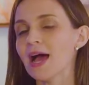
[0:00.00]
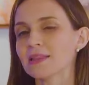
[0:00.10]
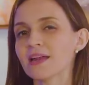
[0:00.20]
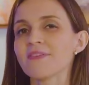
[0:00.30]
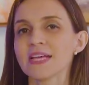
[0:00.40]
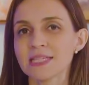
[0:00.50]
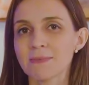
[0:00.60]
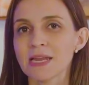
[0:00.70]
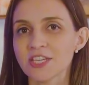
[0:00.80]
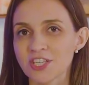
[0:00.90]
através da
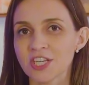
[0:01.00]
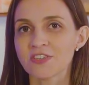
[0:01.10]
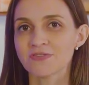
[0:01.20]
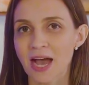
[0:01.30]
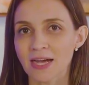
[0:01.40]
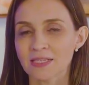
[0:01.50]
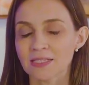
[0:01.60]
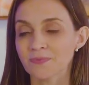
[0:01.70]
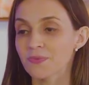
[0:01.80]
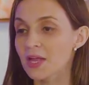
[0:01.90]
maletinha de
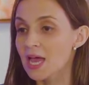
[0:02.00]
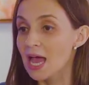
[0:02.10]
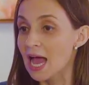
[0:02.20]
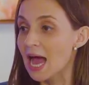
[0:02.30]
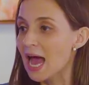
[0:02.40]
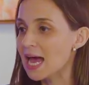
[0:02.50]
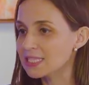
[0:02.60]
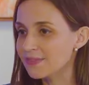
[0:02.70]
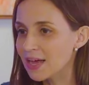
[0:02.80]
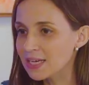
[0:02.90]
vagas.
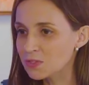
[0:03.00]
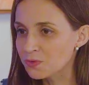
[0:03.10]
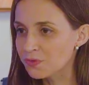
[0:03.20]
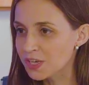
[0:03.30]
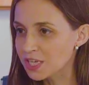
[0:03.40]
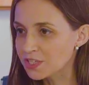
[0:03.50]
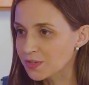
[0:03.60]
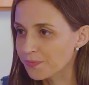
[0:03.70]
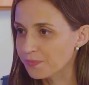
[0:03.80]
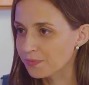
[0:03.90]
As vagas do
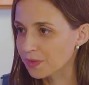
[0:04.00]
feed,